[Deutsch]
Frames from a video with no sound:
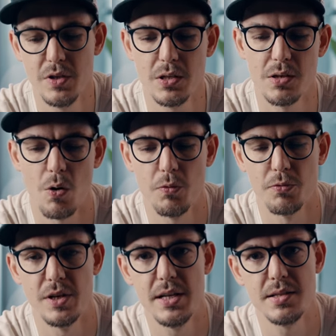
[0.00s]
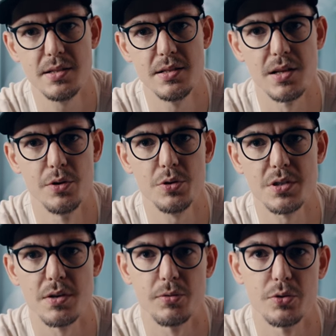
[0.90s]
wie genau fließt dieser
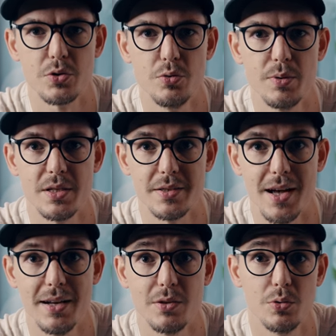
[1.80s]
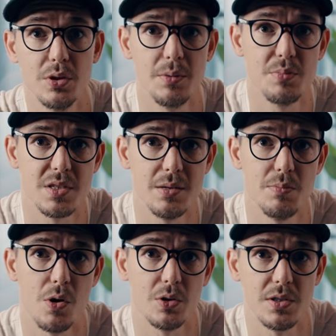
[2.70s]
Nutzerfluss über die Seite und gibt es
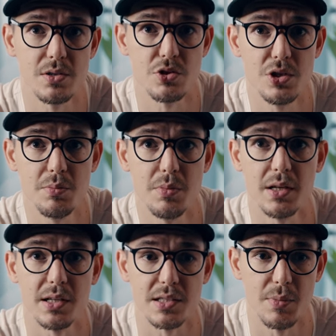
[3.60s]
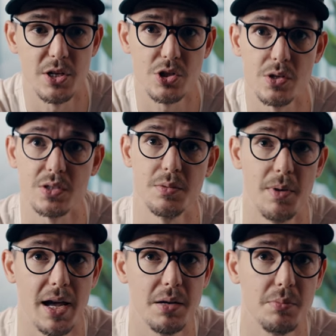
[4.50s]
eben auch diese Schnittmengen, dass Menschen aus
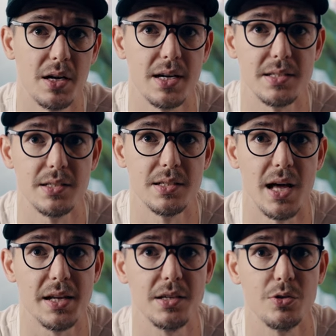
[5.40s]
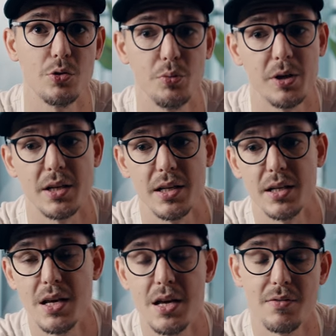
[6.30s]
dem einen Bereich in den anderen
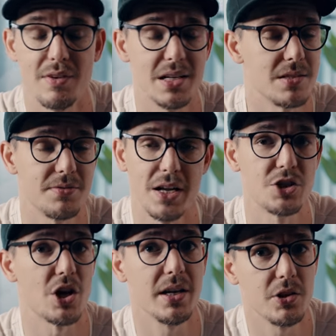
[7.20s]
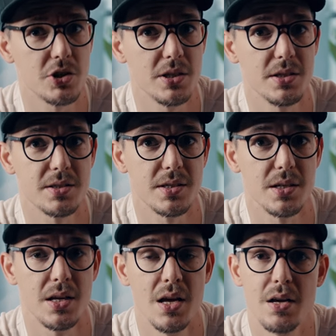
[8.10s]
rübergehen, weil sie falsch eingestiegen sind,